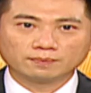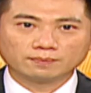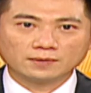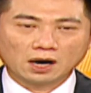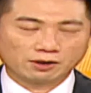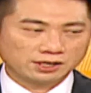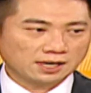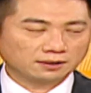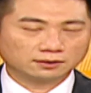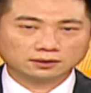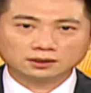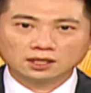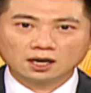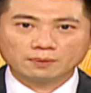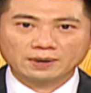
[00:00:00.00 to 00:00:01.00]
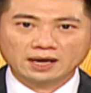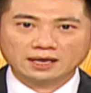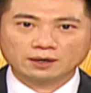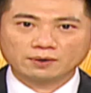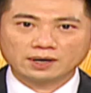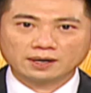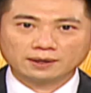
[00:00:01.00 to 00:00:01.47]
好像特别
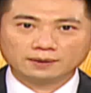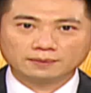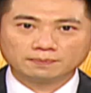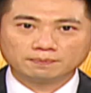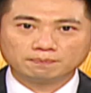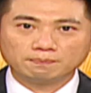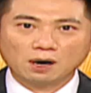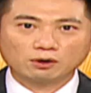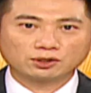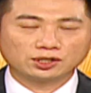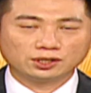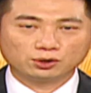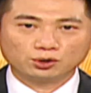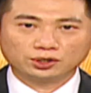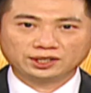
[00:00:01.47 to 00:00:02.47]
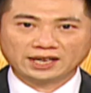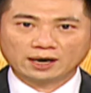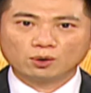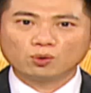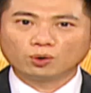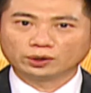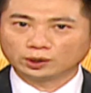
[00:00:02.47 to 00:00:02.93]
因为报纸去点
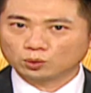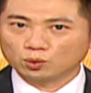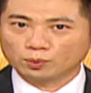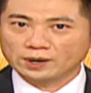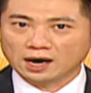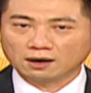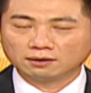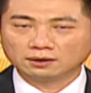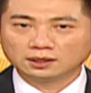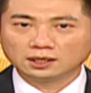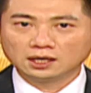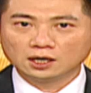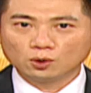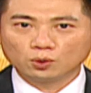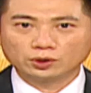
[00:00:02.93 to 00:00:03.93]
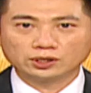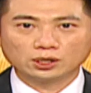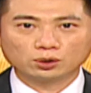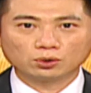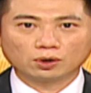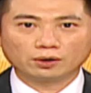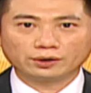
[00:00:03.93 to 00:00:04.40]
火的股票，或者
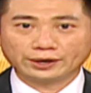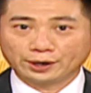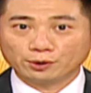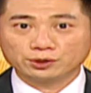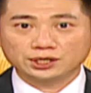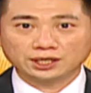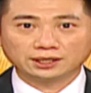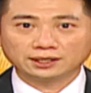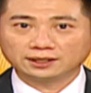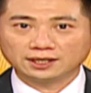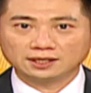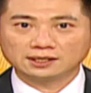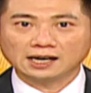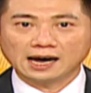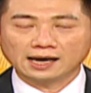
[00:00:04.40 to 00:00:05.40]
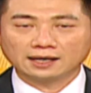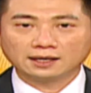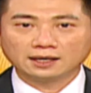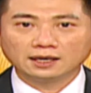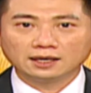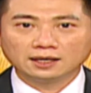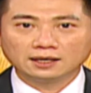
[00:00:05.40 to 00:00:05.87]
说流行的题材，
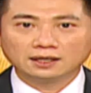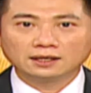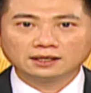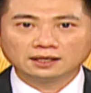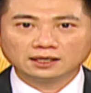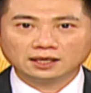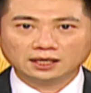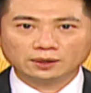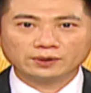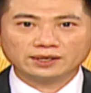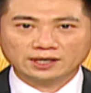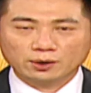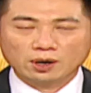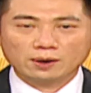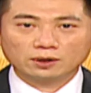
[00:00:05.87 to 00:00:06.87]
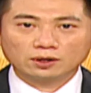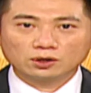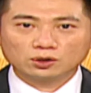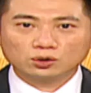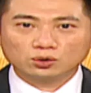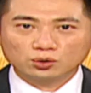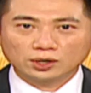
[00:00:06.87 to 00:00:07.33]
因为你会
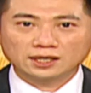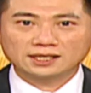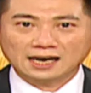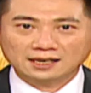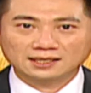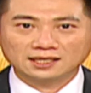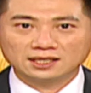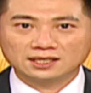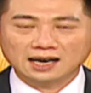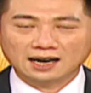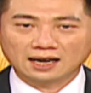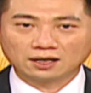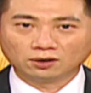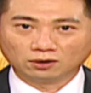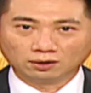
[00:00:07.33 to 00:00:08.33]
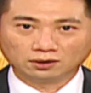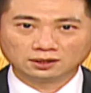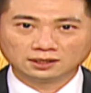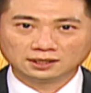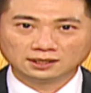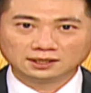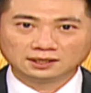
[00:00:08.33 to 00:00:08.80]
觉得长期下来吼
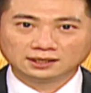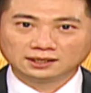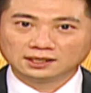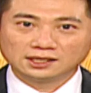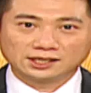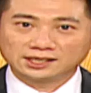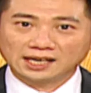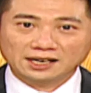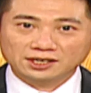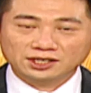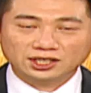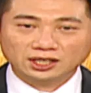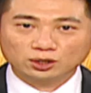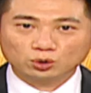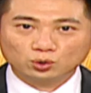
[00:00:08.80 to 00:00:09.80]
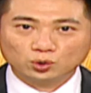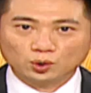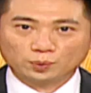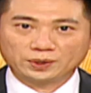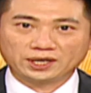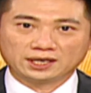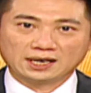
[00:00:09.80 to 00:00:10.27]
身心俱
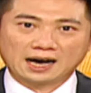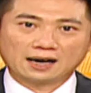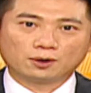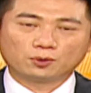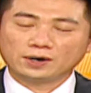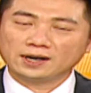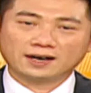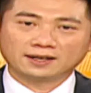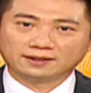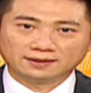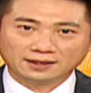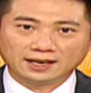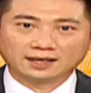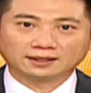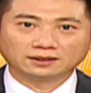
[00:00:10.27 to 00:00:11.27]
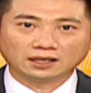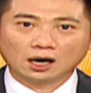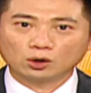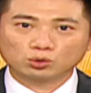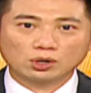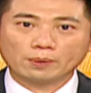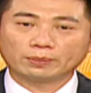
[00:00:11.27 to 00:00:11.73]
疲啊，会很累，然
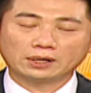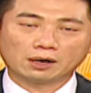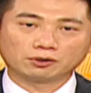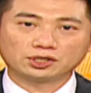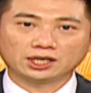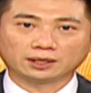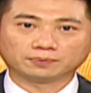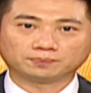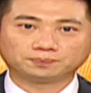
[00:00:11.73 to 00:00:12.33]
后赚不到钱。